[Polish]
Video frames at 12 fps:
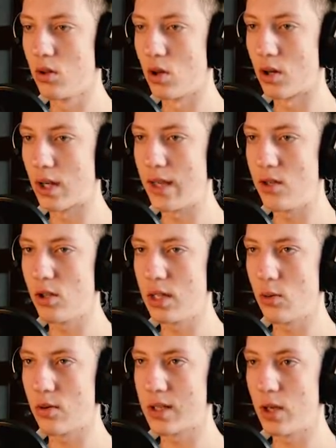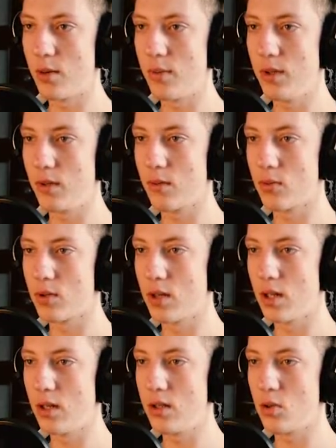Okej, okay, siodełko całe mi
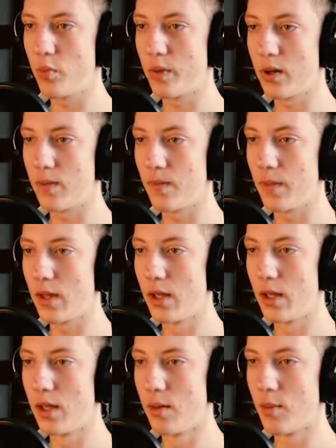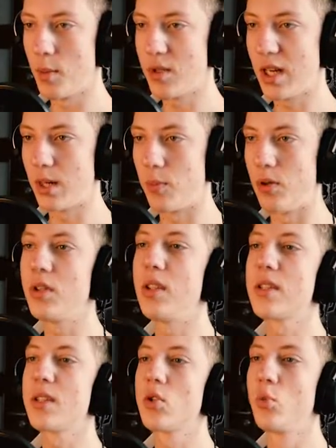usunęli, super. Mamy checkpoint,
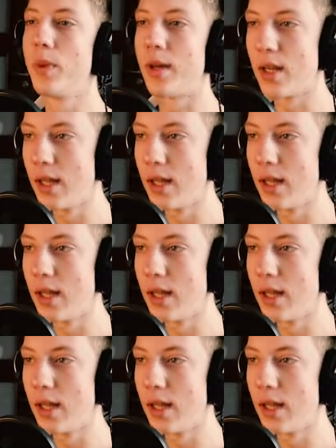jest super.